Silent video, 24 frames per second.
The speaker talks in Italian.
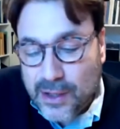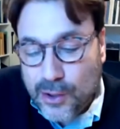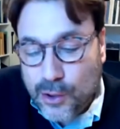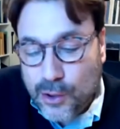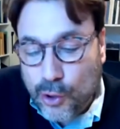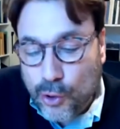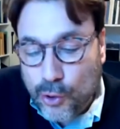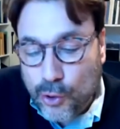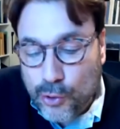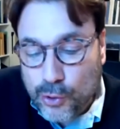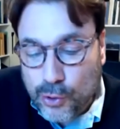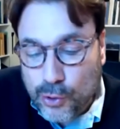
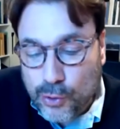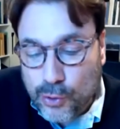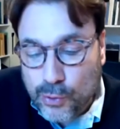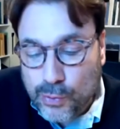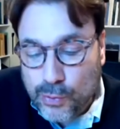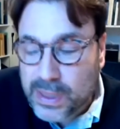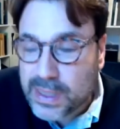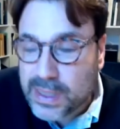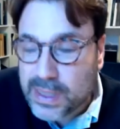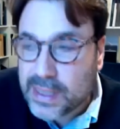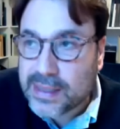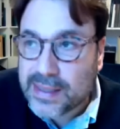con
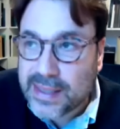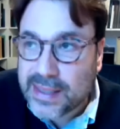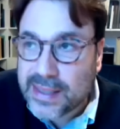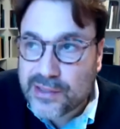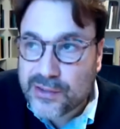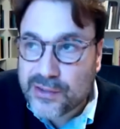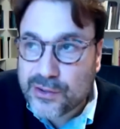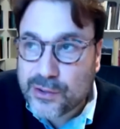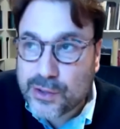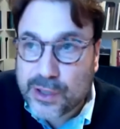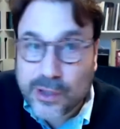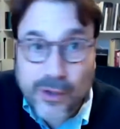un
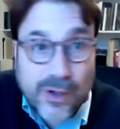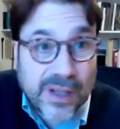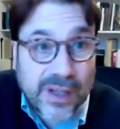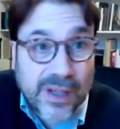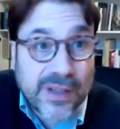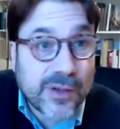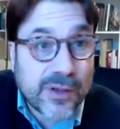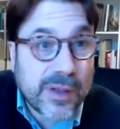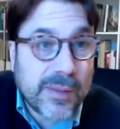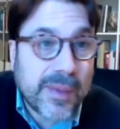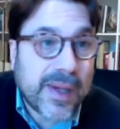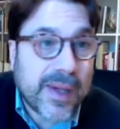testo di
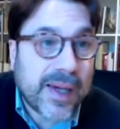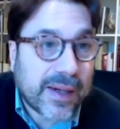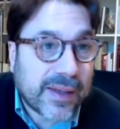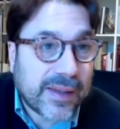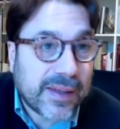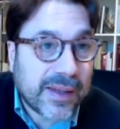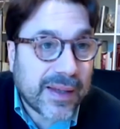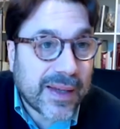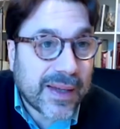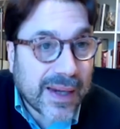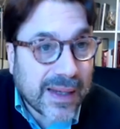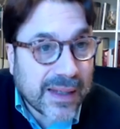Lorenzo
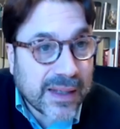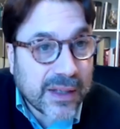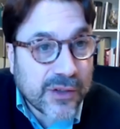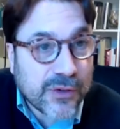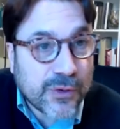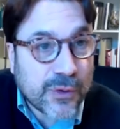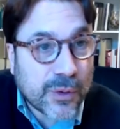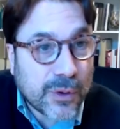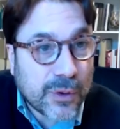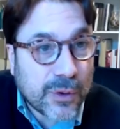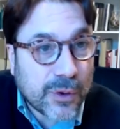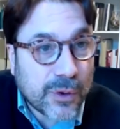Ghiberti, il grande
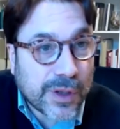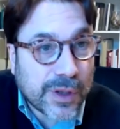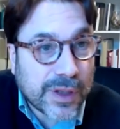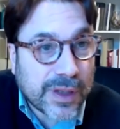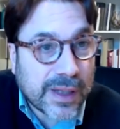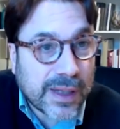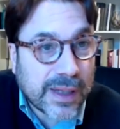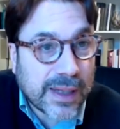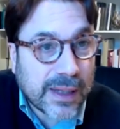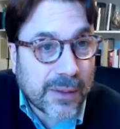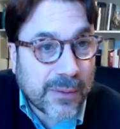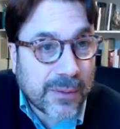scultore
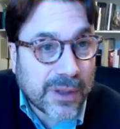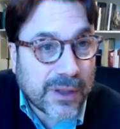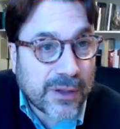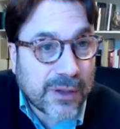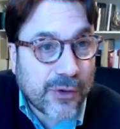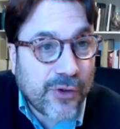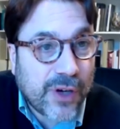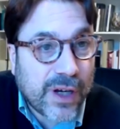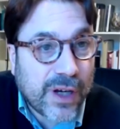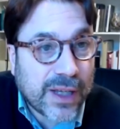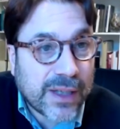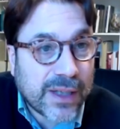del
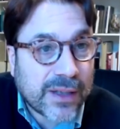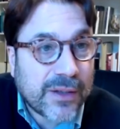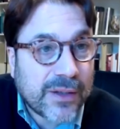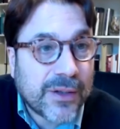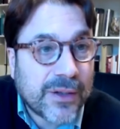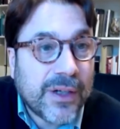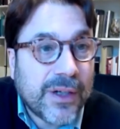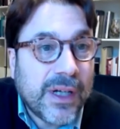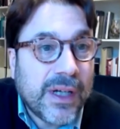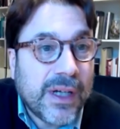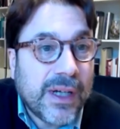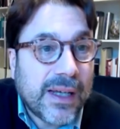
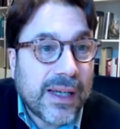Quattrocento,